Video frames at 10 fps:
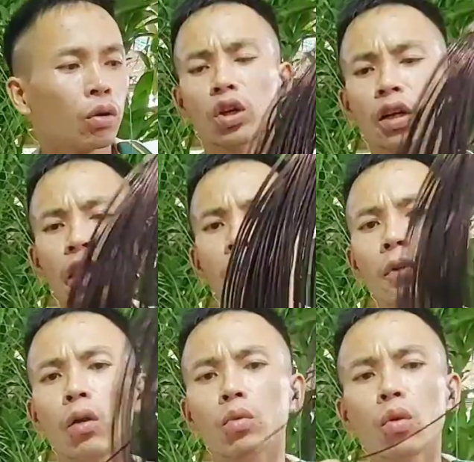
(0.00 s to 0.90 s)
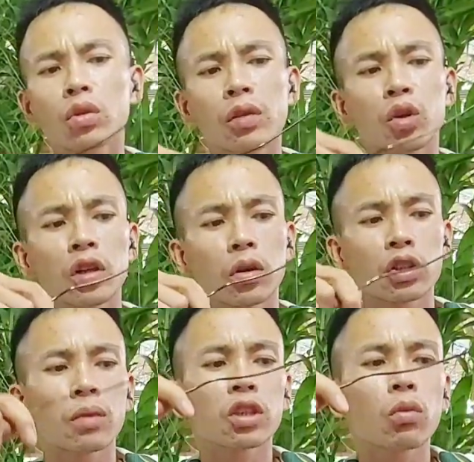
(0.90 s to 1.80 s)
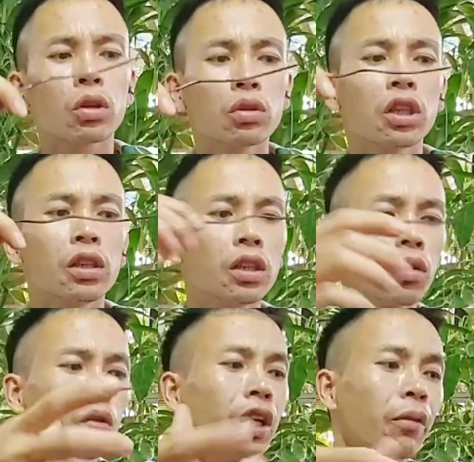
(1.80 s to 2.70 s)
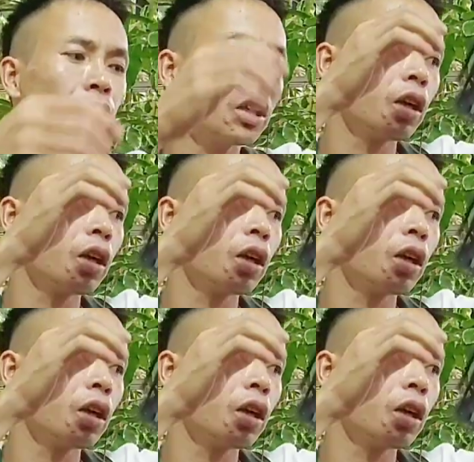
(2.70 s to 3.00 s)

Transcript: Mọi người ghép không đúng thì mọi người có chăm sóc kiểu gì thì nó cũng chả phát